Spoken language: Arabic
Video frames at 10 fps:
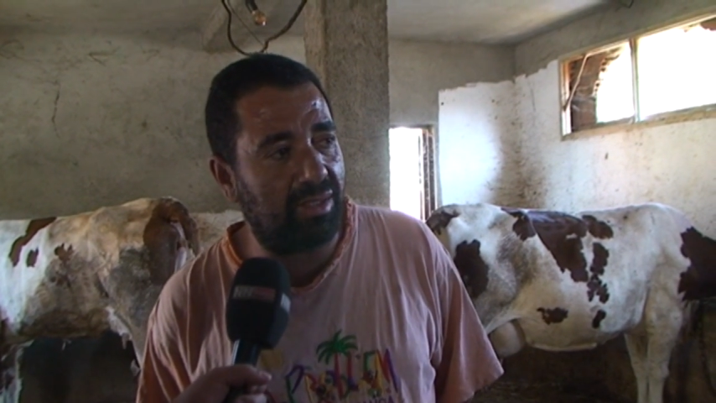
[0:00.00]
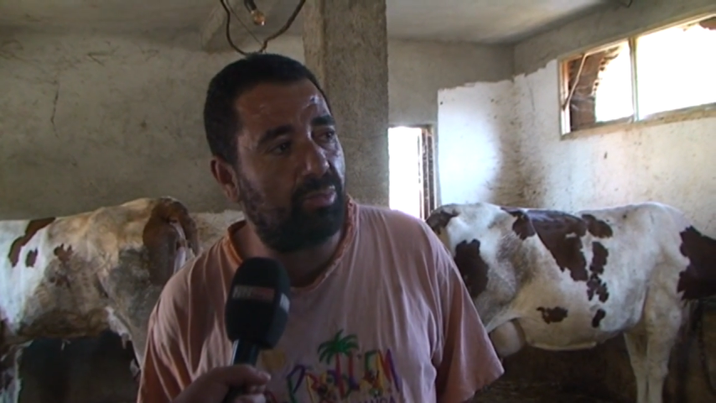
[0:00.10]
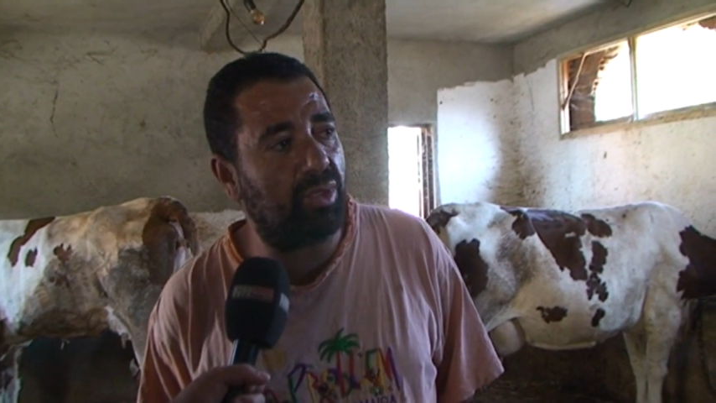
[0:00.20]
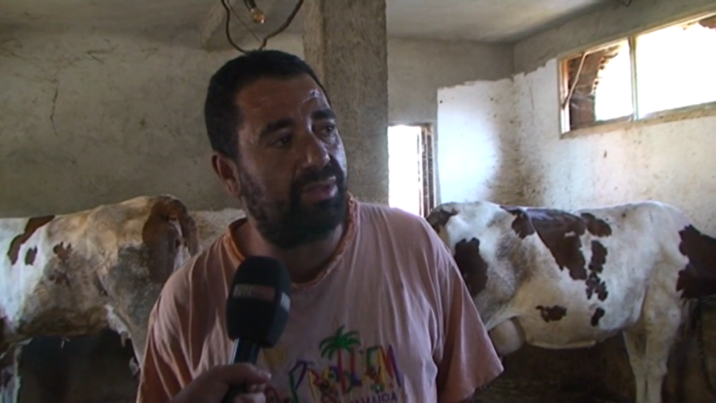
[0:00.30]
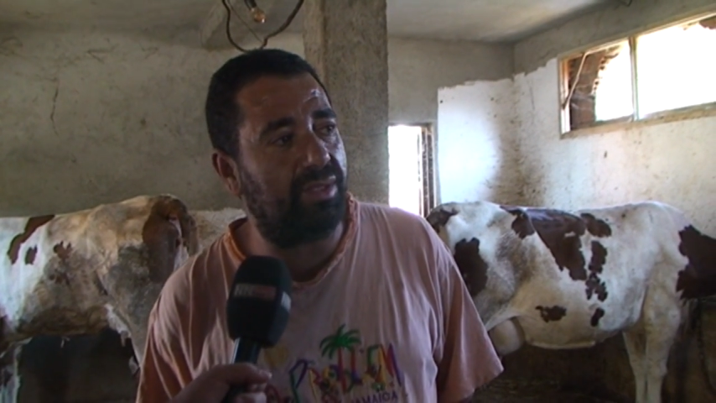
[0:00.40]

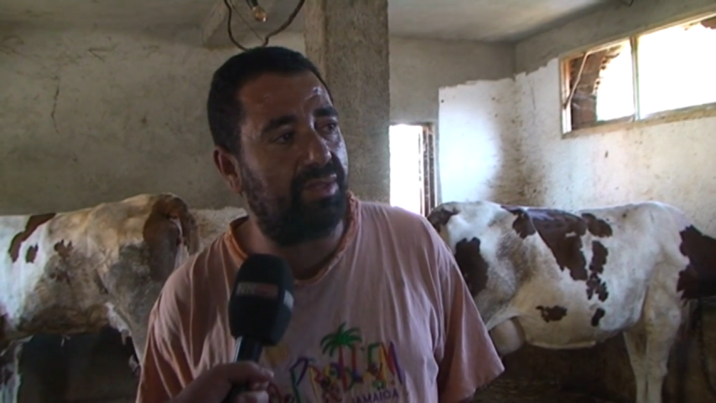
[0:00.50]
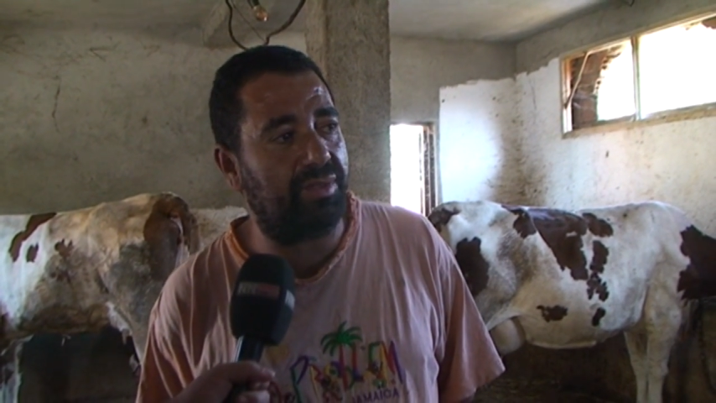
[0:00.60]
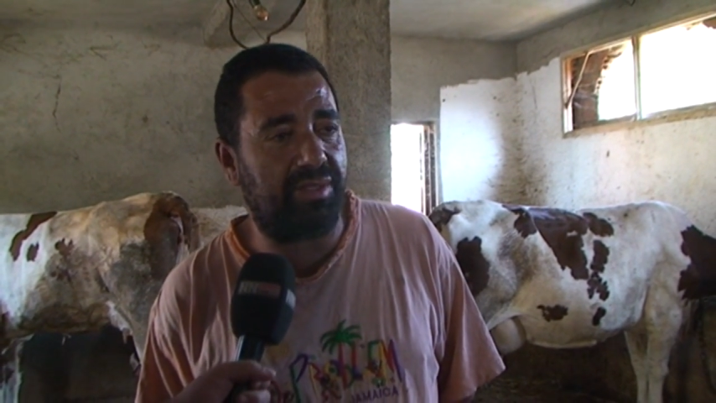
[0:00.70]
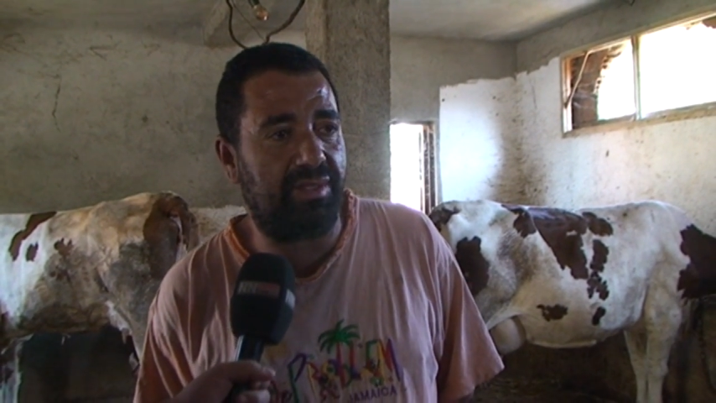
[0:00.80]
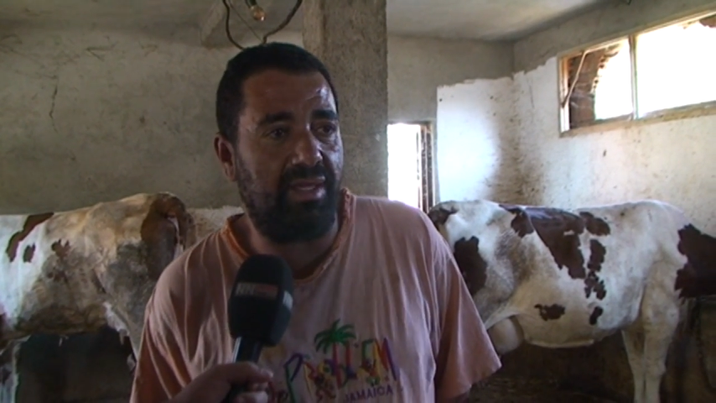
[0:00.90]
بعد
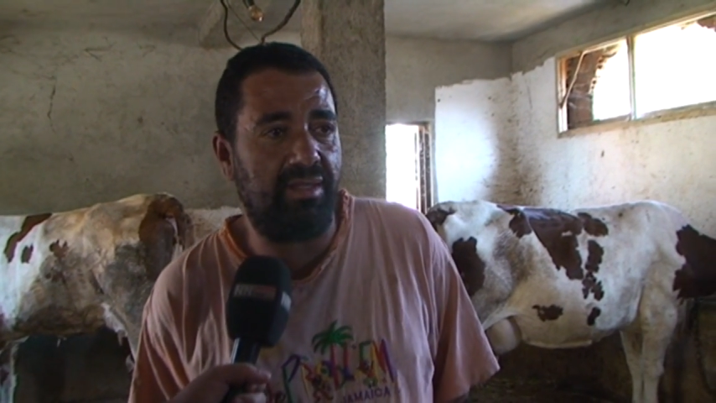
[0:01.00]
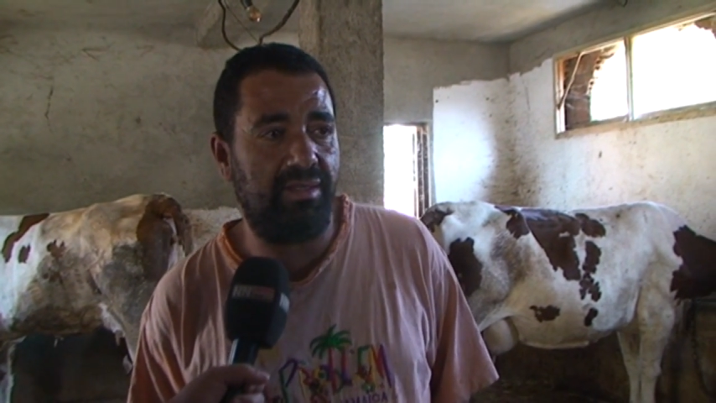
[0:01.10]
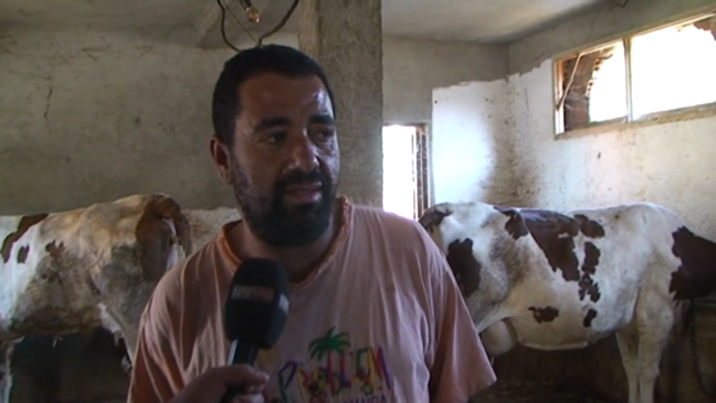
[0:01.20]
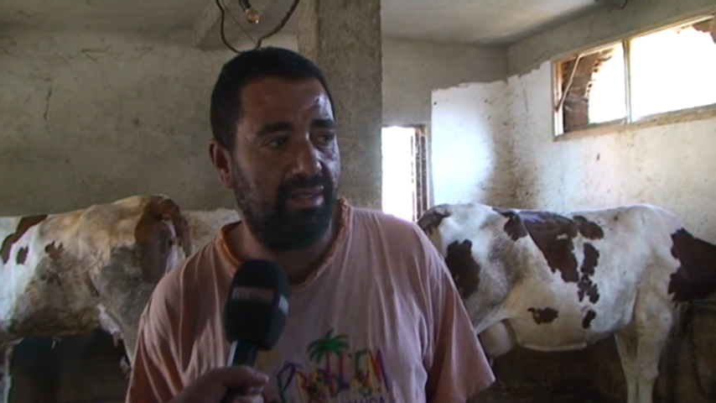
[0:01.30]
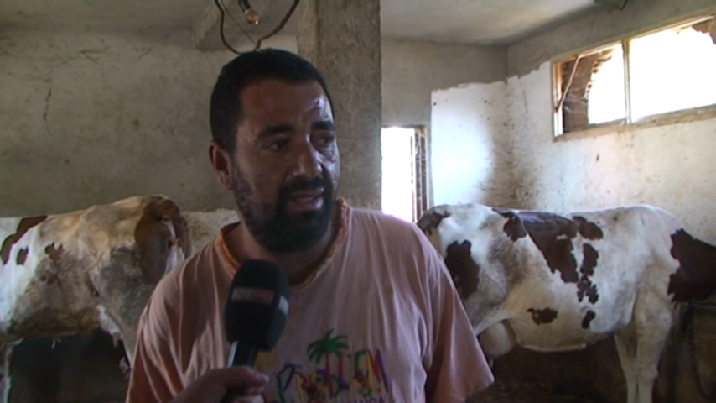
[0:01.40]
تشتان
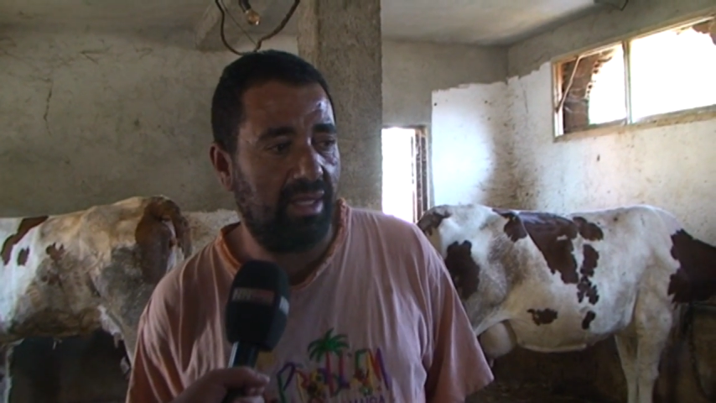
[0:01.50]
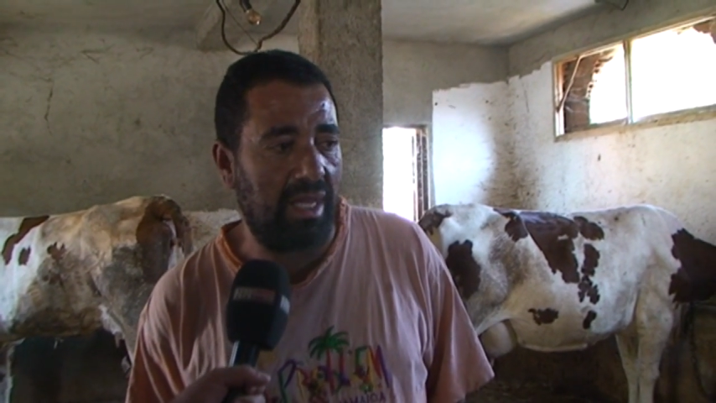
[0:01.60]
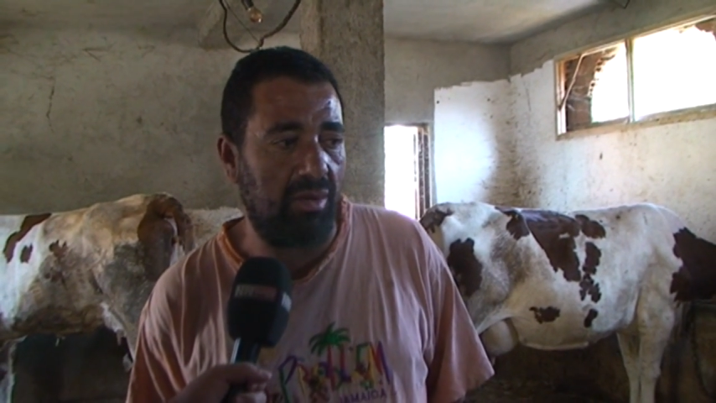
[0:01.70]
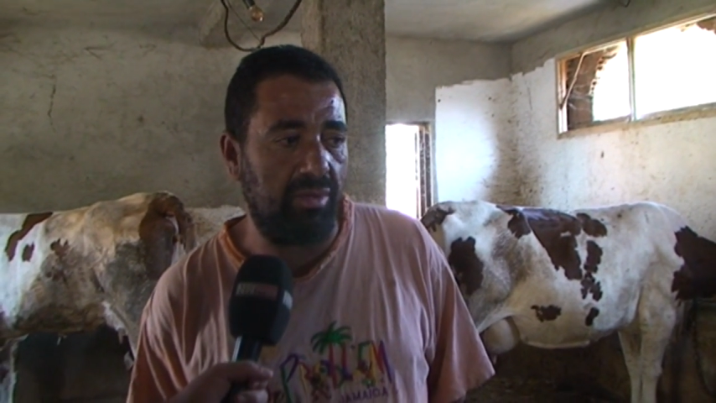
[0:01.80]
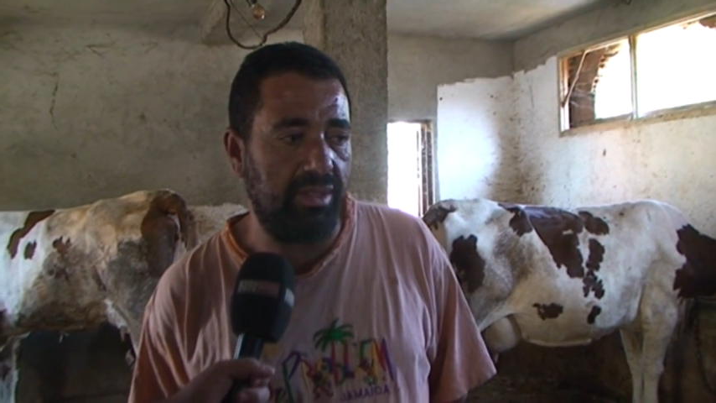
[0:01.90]
أو